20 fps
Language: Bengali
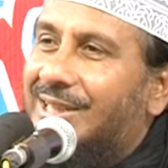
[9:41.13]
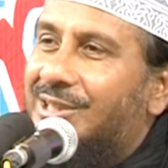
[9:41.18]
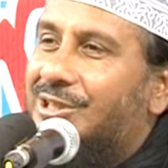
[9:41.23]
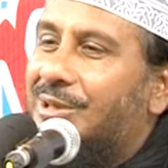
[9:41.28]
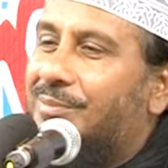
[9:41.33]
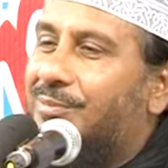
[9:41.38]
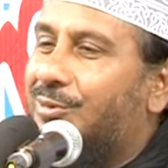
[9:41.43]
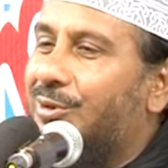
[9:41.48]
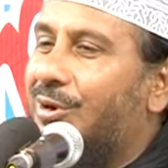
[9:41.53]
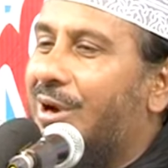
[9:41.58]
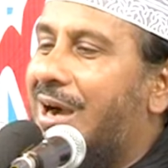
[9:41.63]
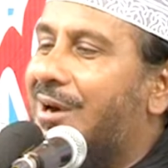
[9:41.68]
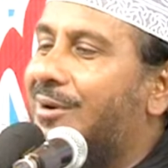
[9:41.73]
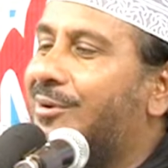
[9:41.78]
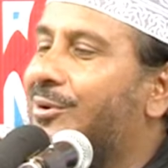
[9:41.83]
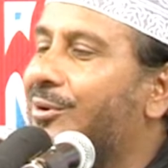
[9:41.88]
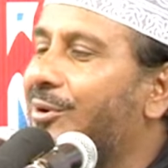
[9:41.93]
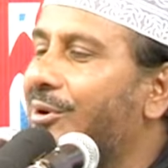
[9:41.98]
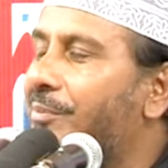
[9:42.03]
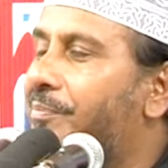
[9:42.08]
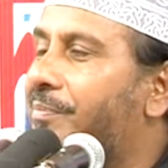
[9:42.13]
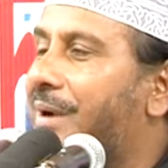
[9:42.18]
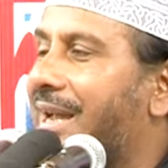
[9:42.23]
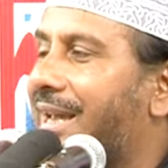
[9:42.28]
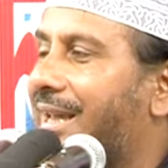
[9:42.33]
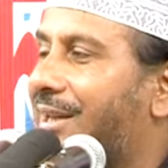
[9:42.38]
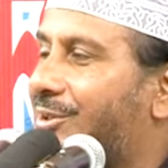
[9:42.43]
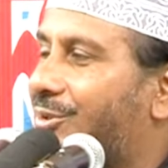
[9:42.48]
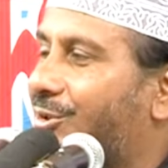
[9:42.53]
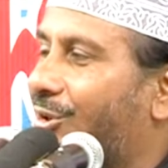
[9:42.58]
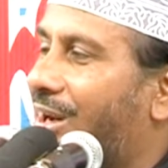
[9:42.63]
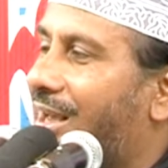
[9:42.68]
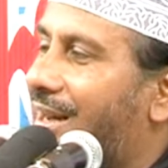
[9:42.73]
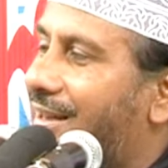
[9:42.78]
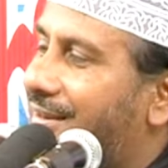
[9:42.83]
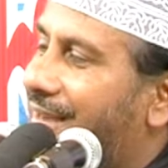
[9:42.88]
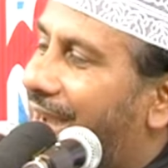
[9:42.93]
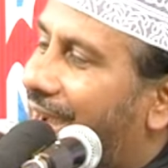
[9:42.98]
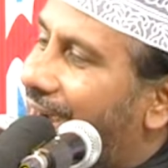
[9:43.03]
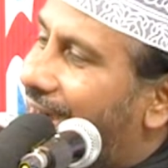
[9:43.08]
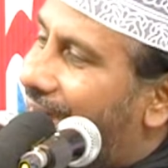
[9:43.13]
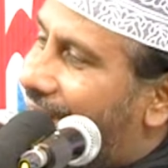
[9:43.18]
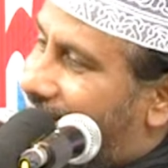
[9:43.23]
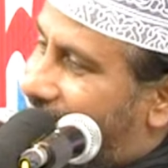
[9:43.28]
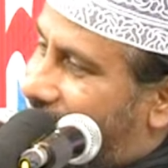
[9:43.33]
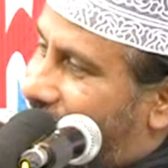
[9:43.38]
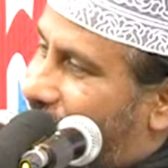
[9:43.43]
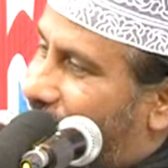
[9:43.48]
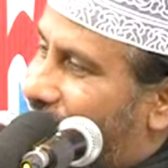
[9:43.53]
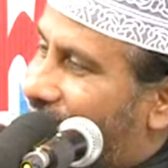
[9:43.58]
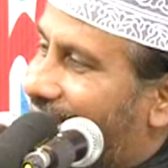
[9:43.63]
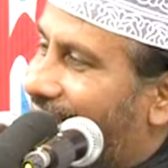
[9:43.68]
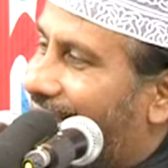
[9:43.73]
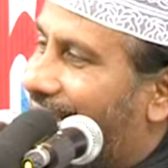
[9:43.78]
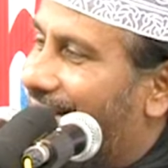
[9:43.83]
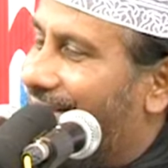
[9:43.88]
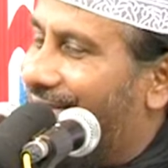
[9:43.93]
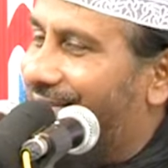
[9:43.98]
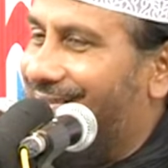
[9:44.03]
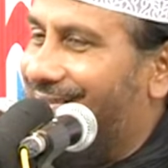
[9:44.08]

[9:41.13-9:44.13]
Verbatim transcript: সবগুলো আঙ্গুল পায়ের তলার দাগ বসে গেল